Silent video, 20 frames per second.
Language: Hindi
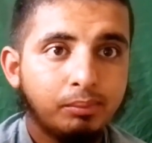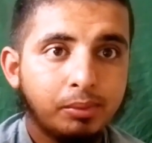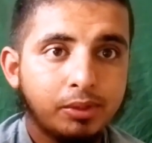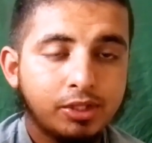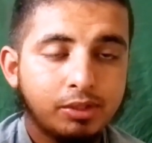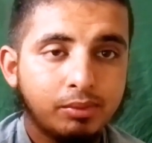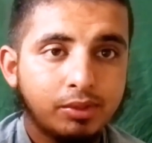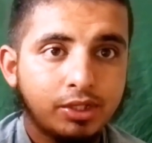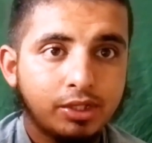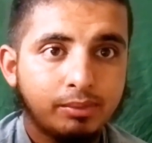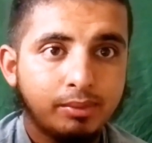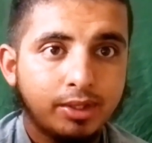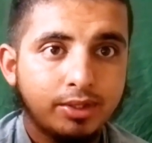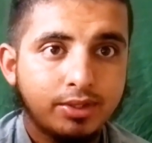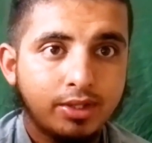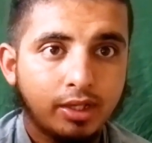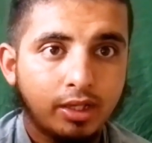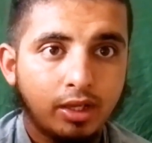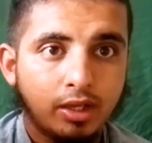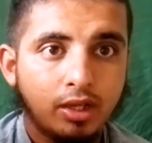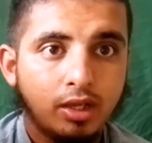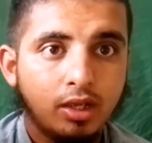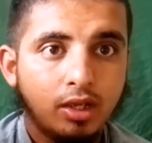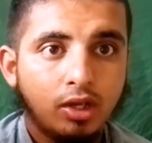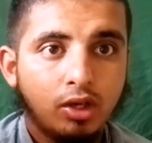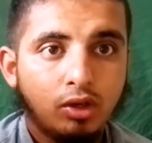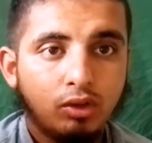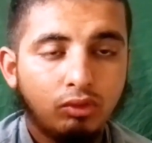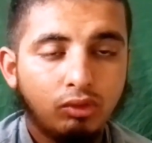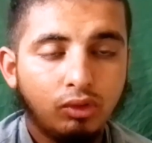पीसीबी चेयरमैन देखे
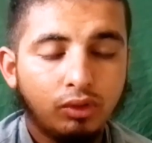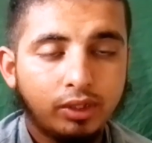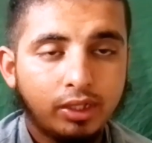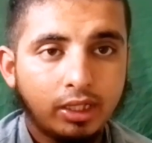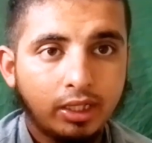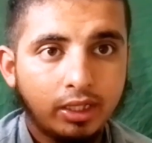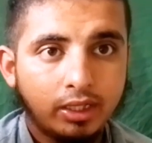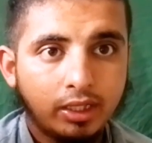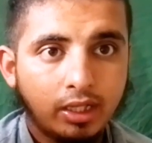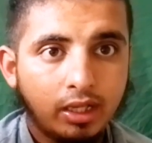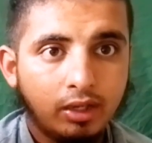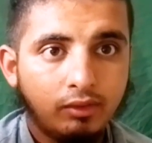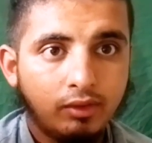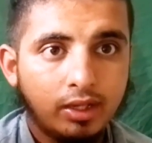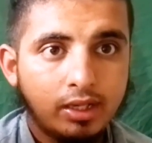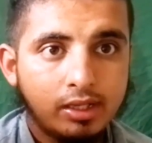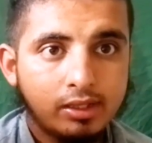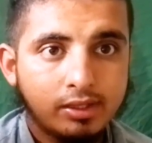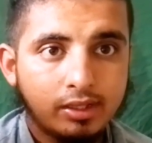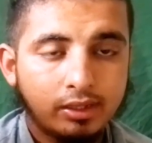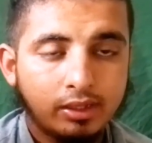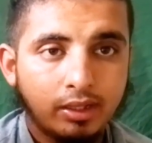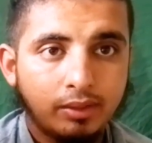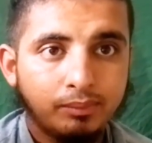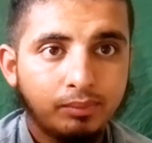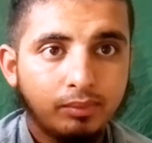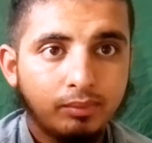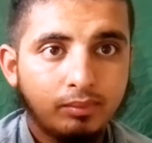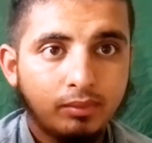वो क्रिकेट के हवाले से थे